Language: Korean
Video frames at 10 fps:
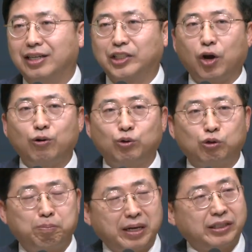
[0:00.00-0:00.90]

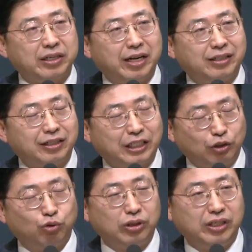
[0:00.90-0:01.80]
천국 백성의 그
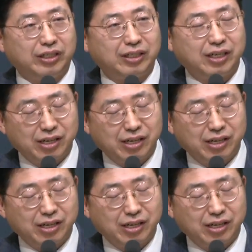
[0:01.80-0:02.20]
기준이